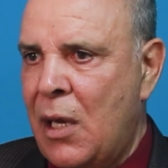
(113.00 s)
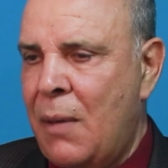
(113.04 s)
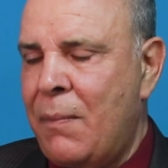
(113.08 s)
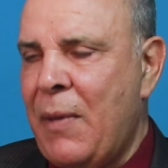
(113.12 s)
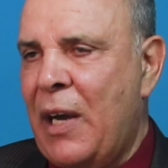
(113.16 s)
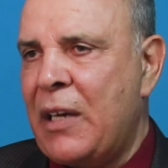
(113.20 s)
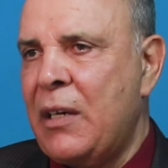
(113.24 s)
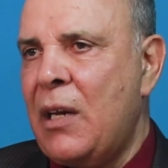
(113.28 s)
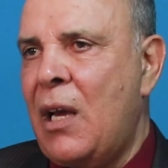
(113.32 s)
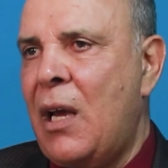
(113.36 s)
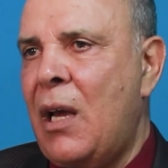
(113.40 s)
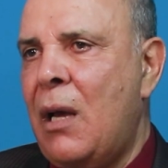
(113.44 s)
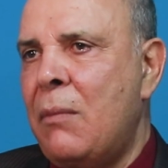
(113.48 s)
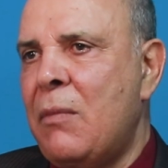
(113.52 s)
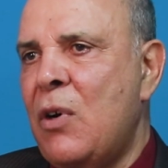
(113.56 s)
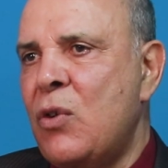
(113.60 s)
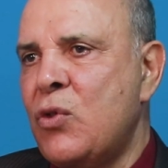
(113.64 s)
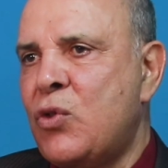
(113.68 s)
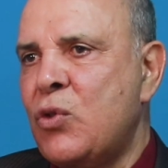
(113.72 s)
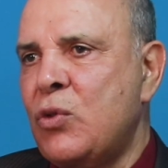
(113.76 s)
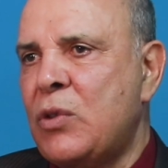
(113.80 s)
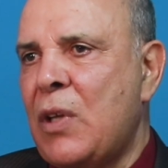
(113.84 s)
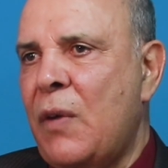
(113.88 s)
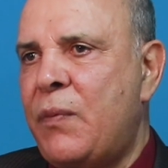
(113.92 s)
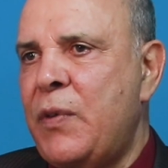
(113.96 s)
معناها
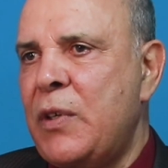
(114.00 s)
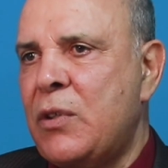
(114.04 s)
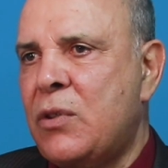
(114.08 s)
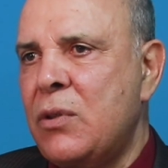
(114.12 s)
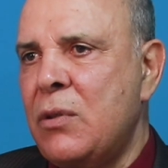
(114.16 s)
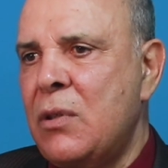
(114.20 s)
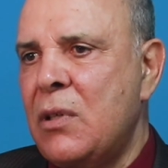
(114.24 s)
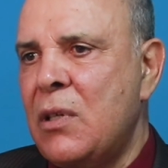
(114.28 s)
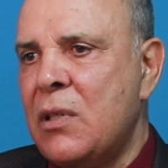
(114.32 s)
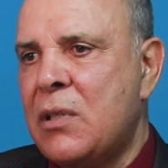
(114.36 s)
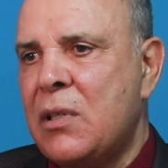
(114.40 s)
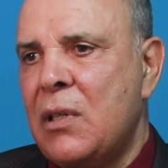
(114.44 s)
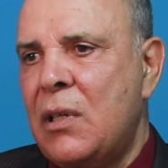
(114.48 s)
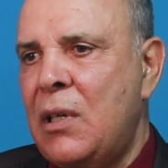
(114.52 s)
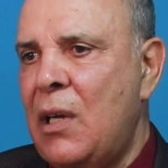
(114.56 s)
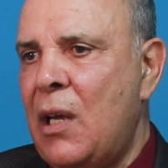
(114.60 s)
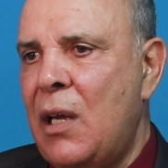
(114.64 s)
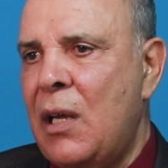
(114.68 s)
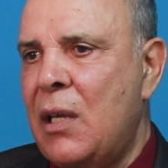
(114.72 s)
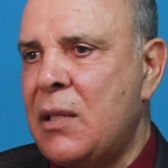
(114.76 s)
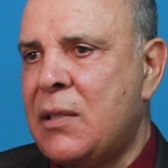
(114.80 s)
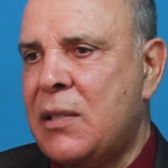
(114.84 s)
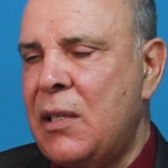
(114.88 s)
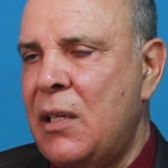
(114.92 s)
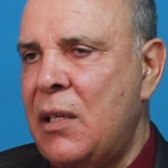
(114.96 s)
موجوده في تونس
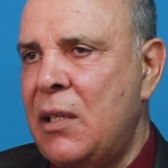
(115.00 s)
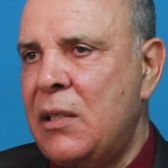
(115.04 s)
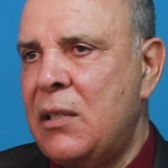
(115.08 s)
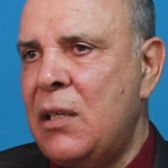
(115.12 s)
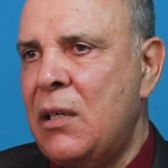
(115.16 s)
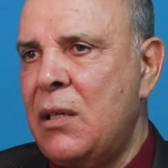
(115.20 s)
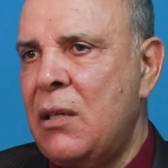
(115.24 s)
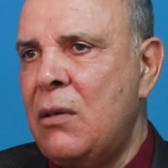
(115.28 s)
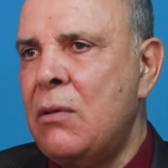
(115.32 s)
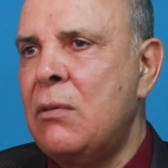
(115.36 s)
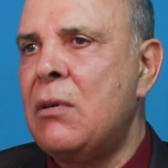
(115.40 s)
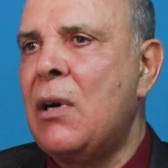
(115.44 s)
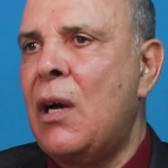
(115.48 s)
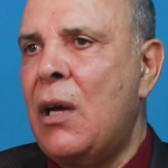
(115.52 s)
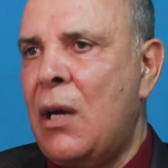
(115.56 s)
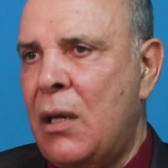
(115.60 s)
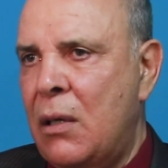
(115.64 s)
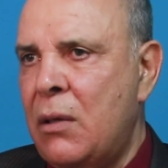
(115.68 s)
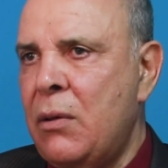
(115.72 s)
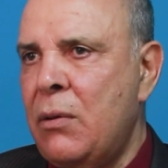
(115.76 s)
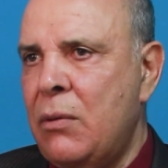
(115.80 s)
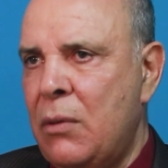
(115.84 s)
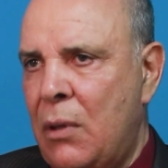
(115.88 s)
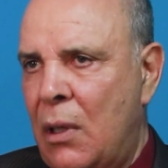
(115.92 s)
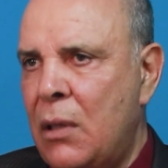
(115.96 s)
لا سيدي هو
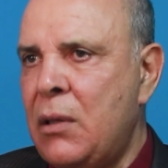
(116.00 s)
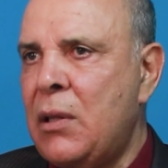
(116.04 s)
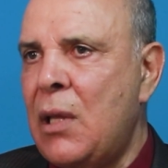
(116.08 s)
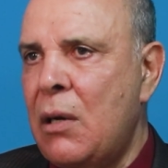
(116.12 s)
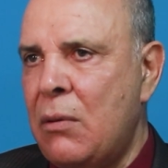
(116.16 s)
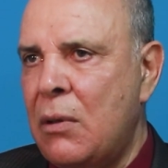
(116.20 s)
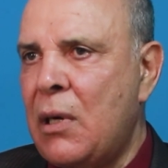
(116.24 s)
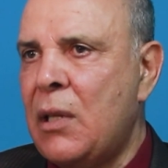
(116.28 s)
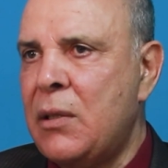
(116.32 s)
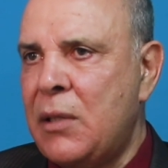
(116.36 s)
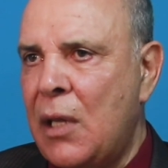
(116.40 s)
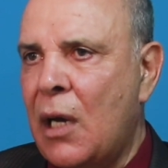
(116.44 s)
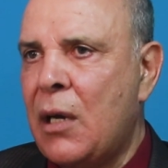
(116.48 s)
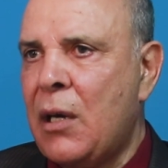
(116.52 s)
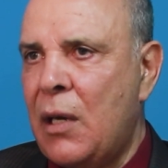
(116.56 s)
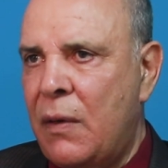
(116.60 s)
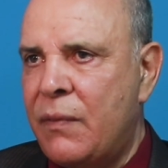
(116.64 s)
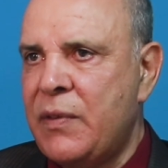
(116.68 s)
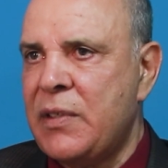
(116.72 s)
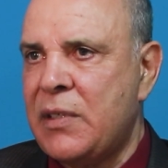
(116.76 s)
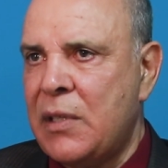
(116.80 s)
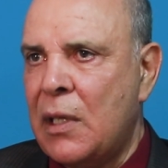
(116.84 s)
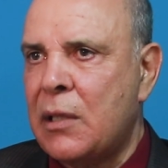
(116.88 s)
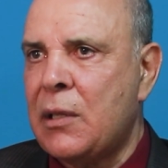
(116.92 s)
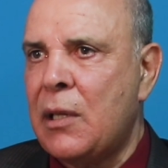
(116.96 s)
انه الدوله تدخل
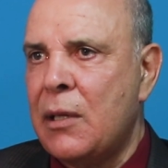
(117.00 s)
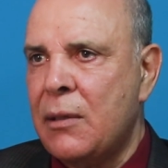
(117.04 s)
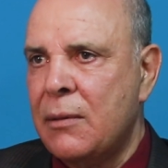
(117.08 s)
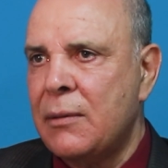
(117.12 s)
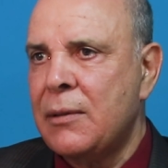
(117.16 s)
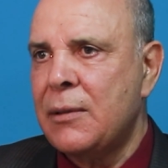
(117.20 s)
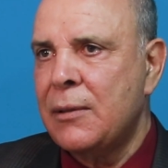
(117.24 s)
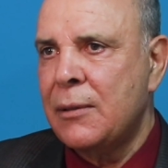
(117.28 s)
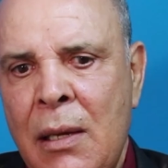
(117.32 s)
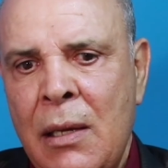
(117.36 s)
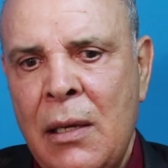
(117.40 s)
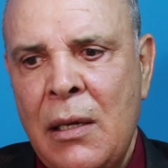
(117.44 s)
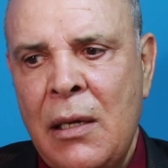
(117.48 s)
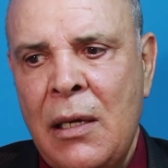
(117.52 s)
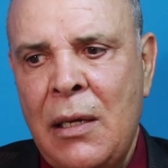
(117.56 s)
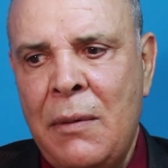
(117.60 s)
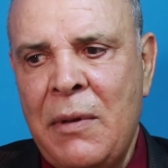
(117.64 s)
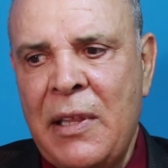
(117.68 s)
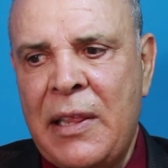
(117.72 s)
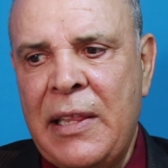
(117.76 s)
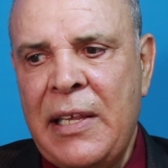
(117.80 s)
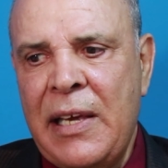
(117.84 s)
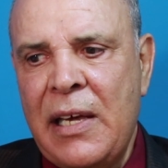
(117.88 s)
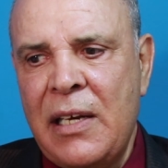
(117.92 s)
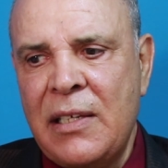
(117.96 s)
في الزطله
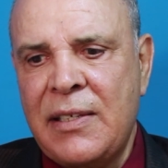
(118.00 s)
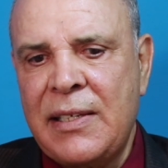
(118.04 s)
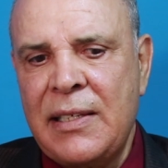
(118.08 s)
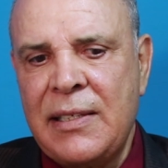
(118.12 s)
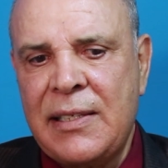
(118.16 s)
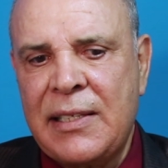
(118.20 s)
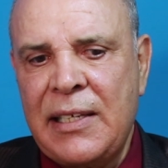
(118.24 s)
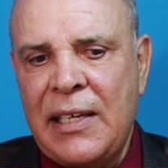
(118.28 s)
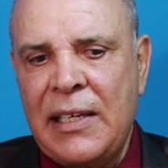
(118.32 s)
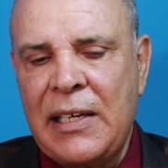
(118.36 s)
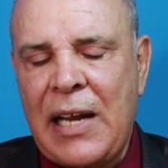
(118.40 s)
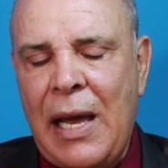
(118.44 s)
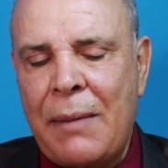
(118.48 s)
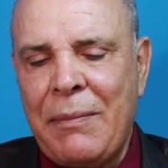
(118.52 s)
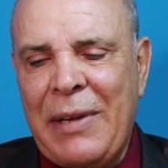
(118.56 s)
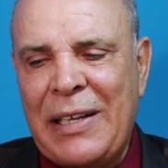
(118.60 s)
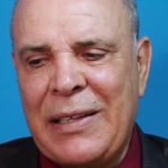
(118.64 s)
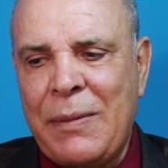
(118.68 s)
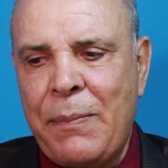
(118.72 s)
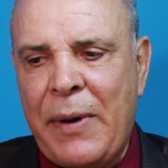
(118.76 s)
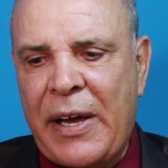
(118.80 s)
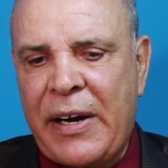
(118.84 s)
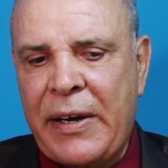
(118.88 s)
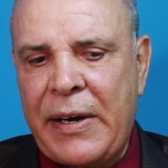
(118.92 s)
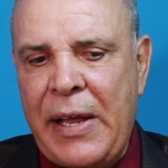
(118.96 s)
المثلية الجنسية أنا
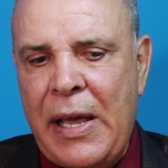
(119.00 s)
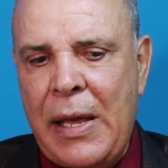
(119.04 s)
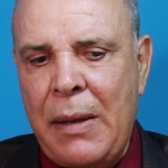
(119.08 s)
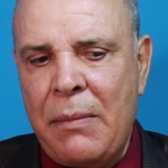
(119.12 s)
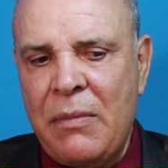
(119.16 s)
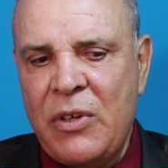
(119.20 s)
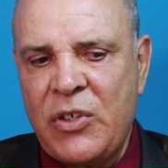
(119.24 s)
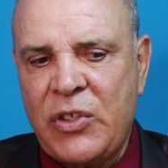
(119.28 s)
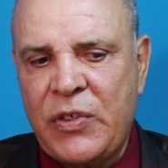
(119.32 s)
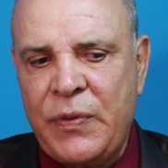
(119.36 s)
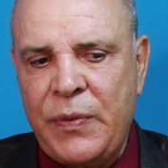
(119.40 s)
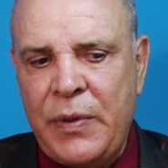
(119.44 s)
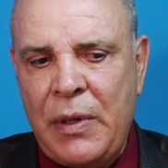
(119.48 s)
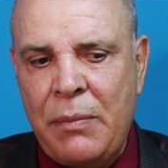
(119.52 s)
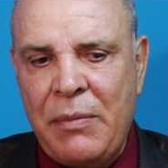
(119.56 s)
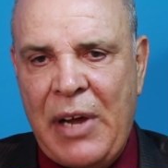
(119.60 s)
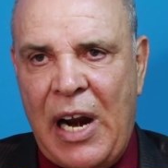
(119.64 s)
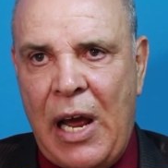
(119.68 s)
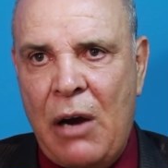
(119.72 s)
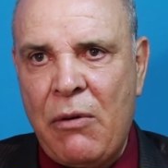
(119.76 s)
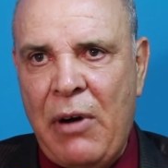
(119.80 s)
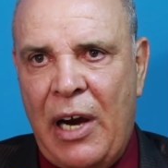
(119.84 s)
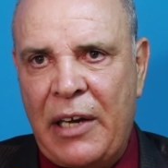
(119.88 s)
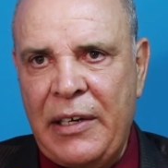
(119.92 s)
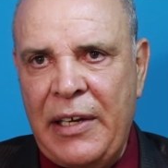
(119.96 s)
عملت برنامج في
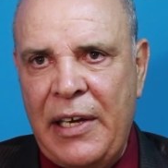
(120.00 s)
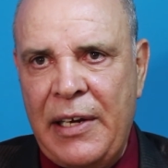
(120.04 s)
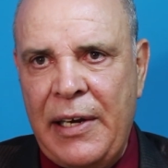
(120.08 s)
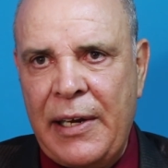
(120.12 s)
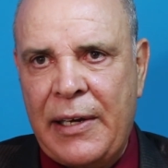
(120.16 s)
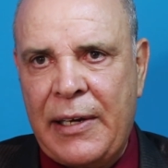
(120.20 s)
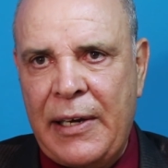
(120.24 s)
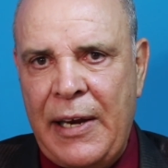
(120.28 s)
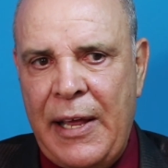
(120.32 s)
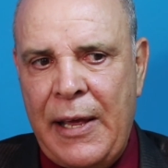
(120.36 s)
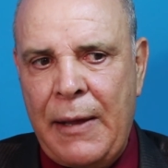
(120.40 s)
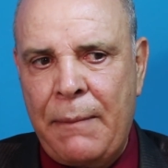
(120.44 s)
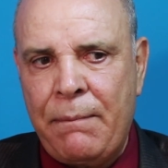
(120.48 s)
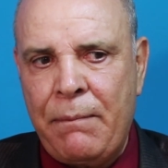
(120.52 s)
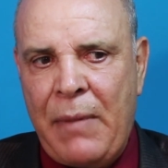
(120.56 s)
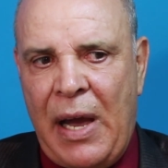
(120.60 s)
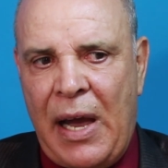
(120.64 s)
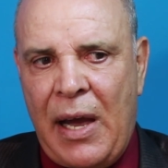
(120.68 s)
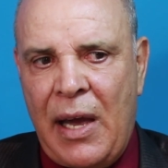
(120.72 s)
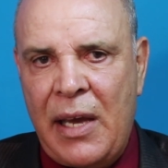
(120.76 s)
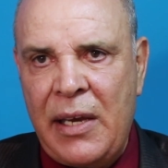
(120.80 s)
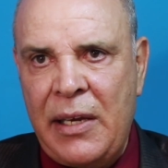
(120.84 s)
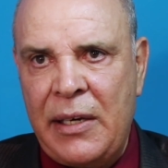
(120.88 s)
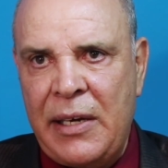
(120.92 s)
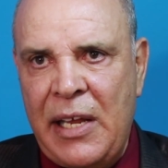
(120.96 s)
مراوة على الكلام
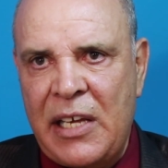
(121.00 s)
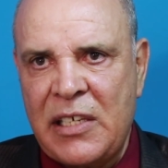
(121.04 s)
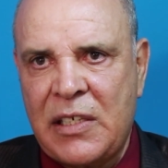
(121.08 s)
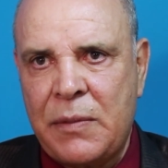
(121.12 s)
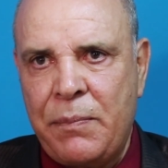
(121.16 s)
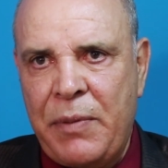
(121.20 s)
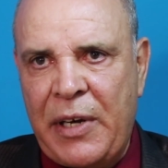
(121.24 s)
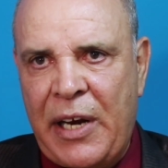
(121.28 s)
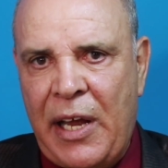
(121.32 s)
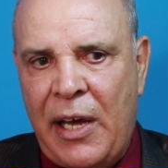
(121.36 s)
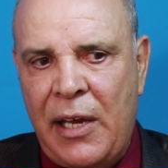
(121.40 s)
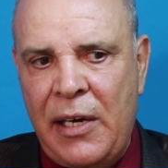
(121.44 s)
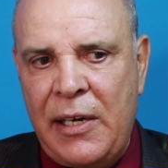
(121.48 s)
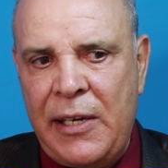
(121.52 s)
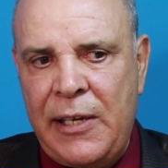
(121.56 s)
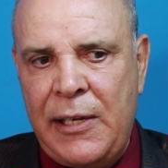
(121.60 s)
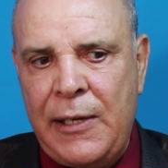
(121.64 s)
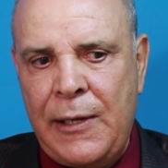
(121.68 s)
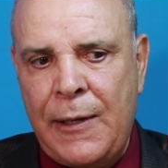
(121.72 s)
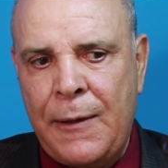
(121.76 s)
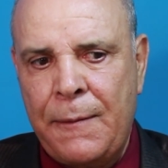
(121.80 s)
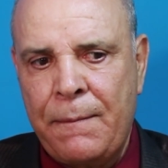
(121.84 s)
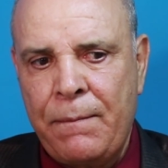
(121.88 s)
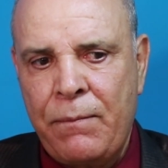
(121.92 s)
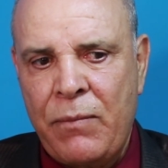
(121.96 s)
مع إيناس بن
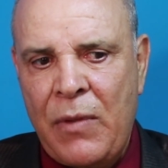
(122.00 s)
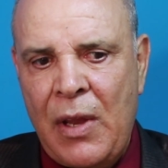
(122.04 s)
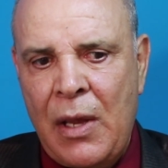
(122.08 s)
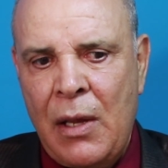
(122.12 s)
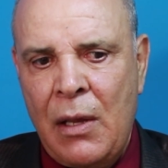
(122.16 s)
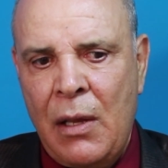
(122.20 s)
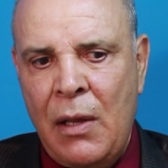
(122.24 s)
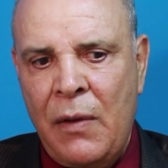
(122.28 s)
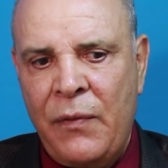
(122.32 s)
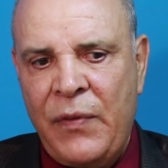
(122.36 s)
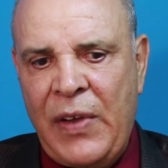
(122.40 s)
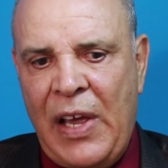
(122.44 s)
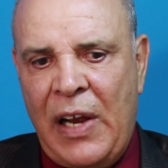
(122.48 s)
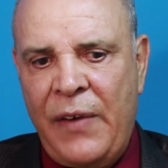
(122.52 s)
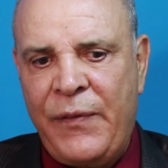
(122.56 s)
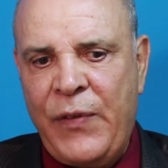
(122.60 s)
علي في